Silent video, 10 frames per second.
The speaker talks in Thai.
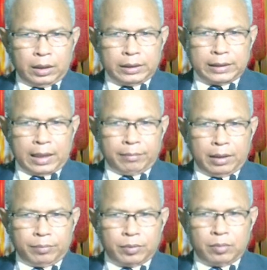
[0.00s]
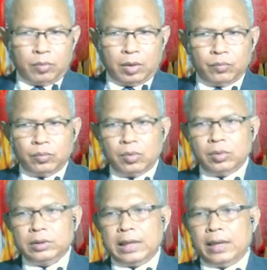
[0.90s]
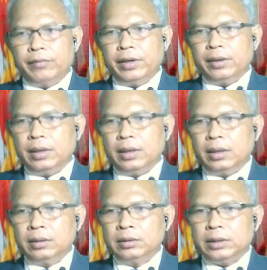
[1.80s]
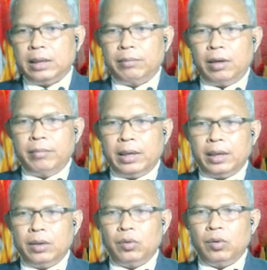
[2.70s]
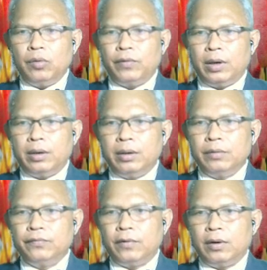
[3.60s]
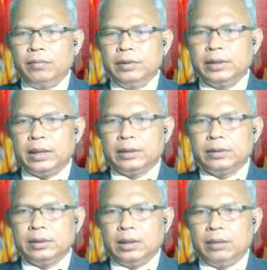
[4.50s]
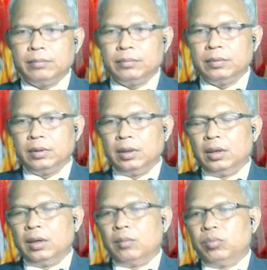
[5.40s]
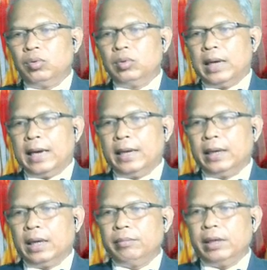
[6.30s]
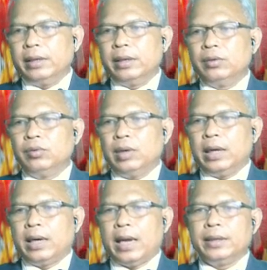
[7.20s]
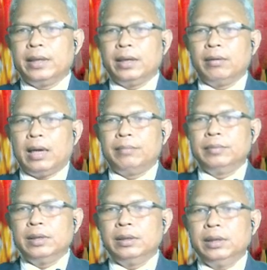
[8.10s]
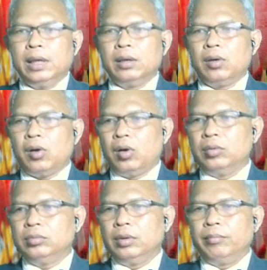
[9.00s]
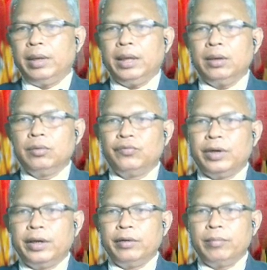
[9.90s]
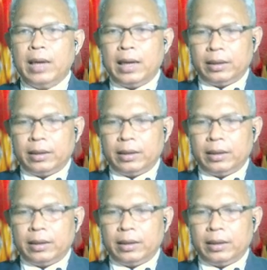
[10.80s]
ที่สามครับผม what would a reader learn about Maggie O'Farrell from the text ครับผู้อ่านนะครับได้เรียนรู้อะไรเกี่ยวกับเนื้อเรื่องของ Maggie O'Farrell บ้าง